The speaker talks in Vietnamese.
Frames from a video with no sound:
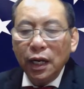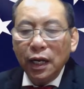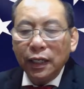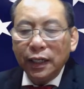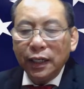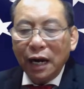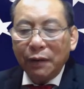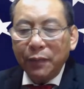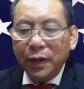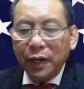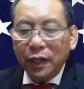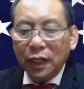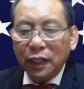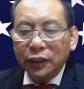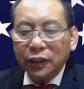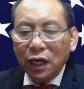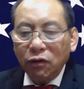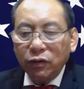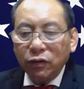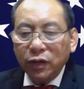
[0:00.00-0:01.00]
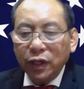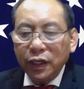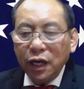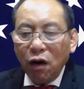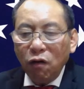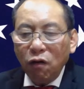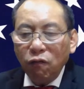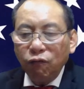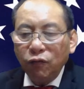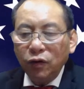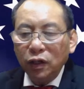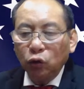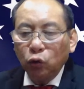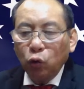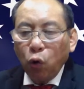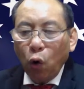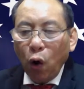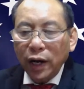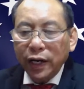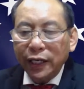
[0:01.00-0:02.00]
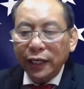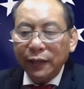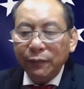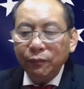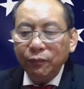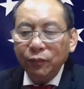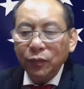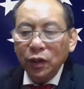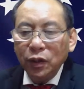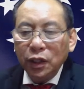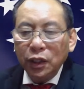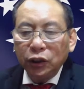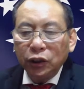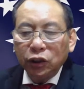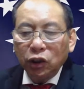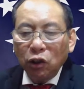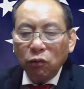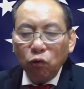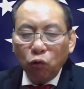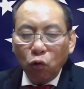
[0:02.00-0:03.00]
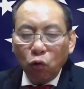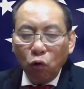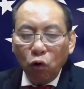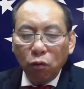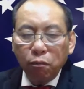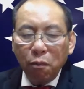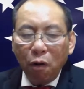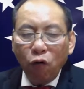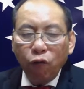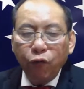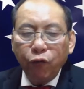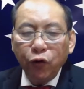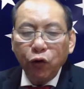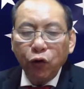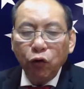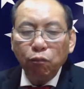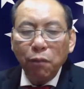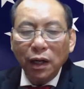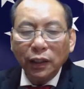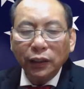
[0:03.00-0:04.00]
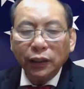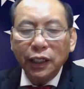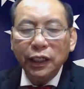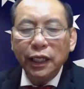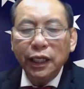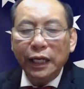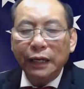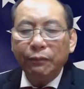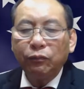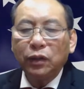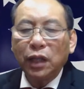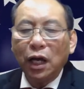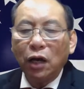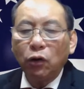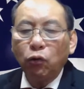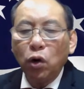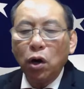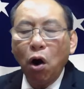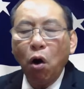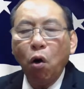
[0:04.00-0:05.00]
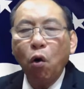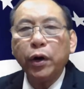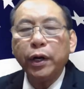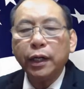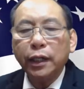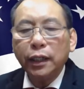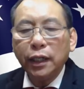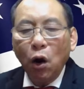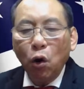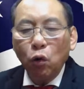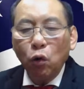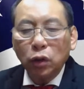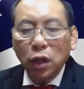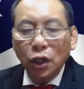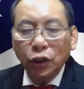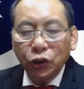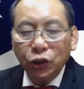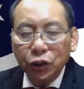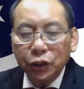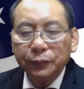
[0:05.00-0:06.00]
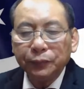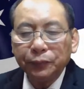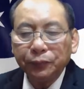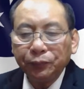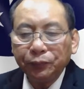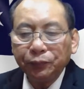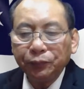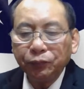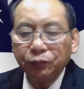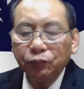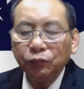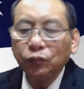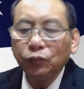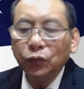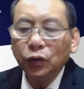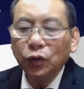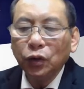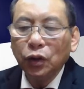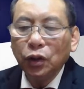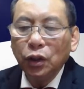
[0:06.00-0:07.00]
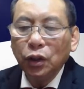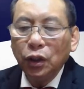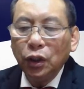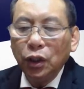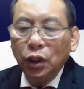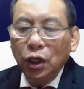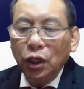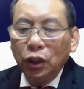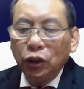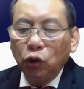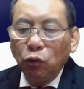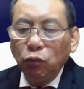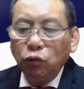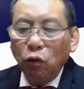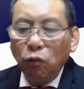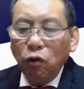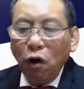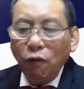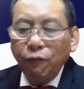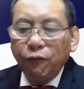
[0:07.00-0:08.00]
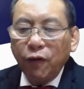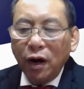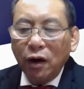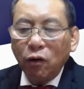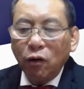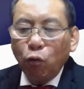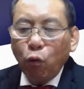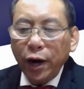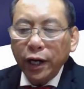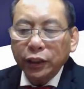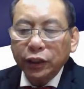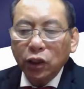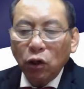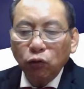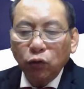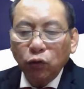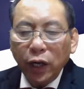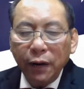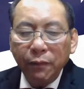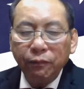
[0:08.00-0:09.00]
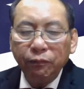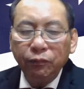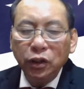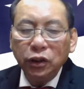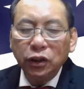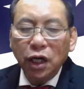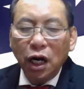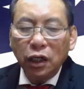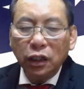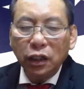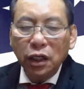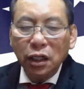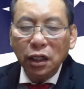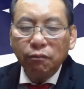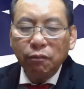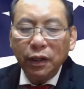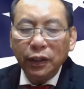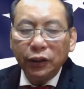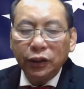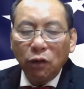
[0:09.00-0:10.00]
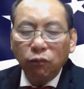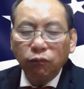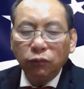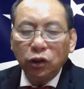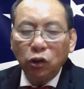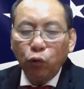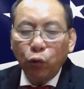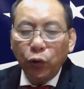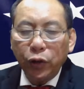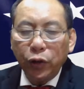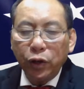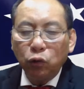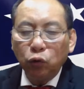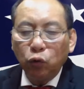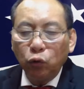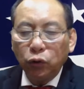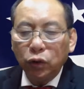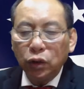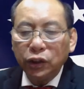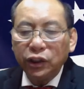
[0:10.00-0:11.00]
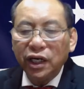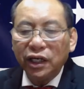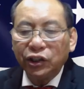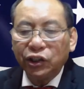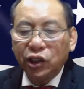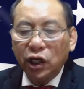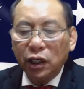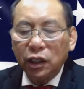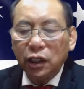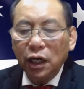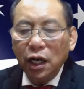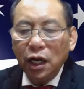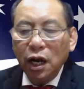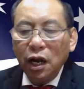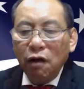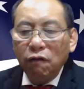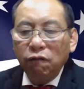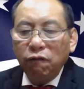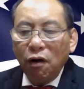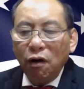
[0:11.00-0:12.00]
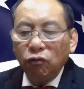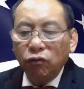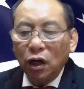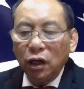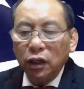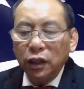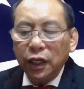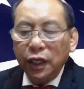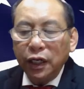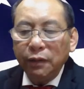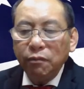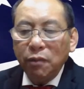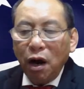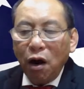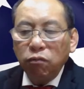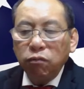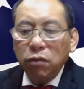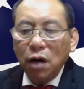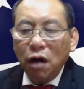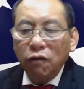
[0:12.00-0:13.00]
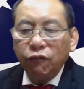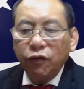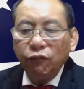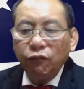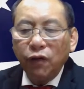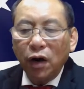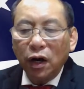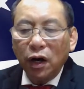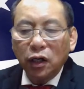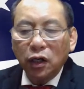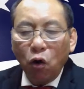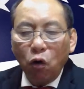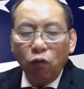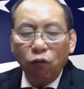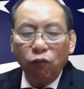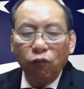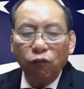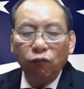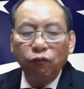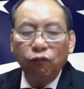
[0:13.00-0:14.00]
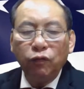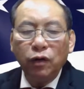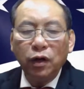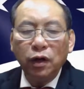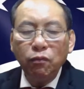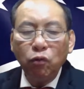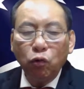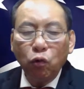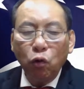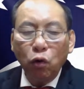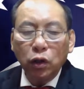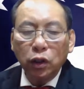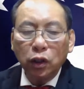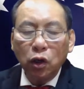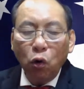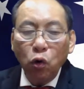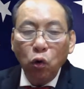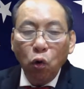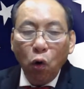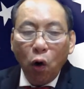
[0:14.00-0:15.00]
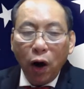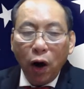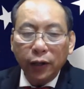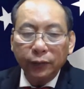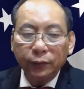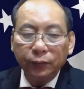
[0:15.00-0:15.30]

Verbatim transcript: đặc biệt là sau khi ông vừa thoát hiểm trong một cuộc bỏ phiếu bất tín nhiệm tại Quốc hội đầu tháng trước. Chúng cũng góp phần khoác sâu thêm những rạn nứt bên trong chính quyền của Thủ tướng Johnson vào thời điểm ông đang phải vật lộn với một cuộc nổi loạn